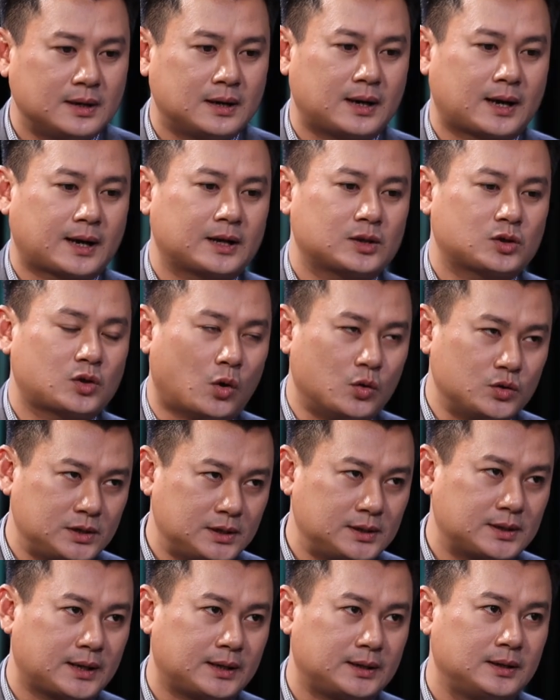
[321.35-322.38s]
là cái tổ
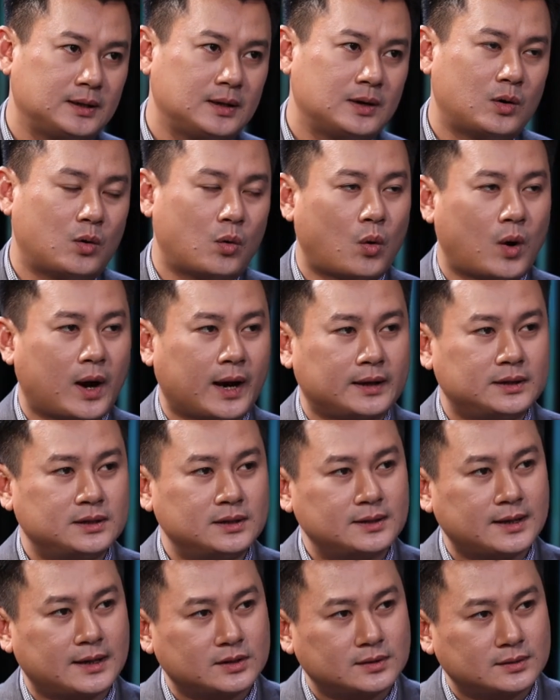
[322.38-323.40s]
chức này ngoài
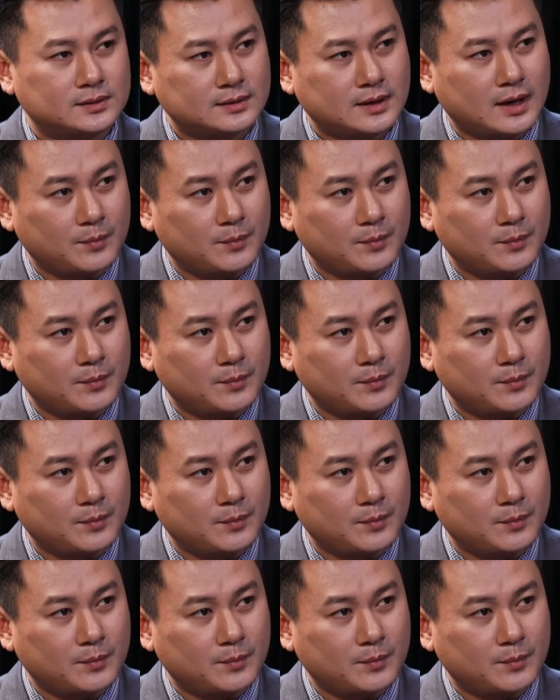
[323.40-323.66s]
chức năng